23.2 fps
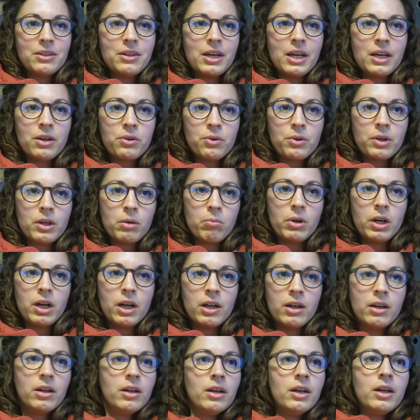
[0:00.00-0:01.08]
un requin
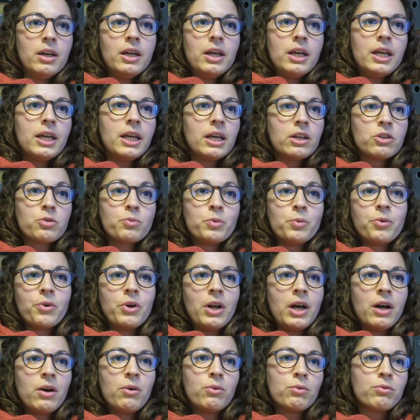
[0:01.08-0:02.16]
pèlerin. Et à ce
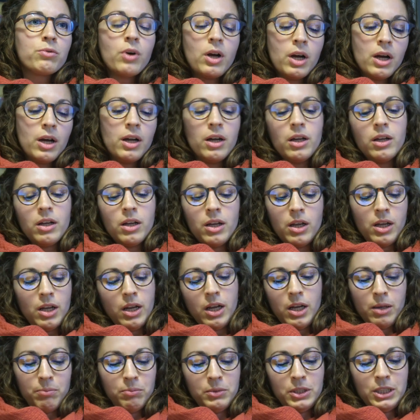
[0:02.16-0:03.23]
moment-là, on voit
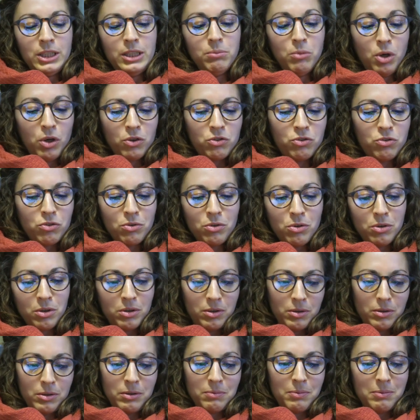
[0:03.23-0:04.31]
un, petit morceau,
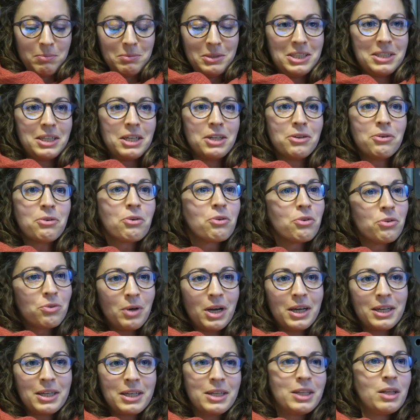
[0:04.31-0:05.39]
un petit triangle
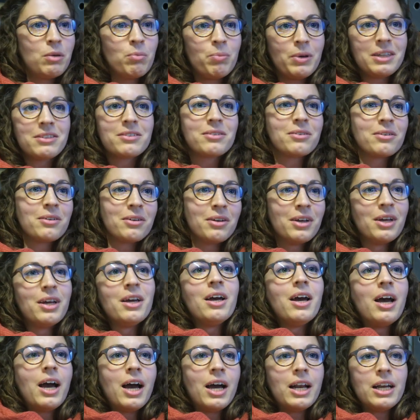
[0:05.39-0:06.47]
noir qui dépasse
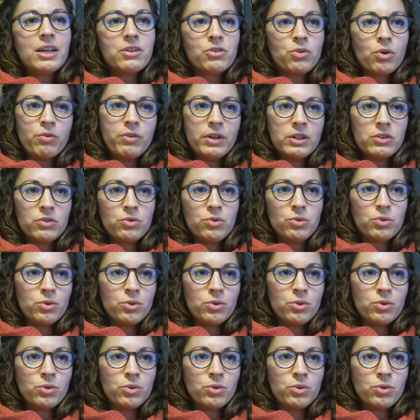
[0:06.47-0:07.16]
à la surface de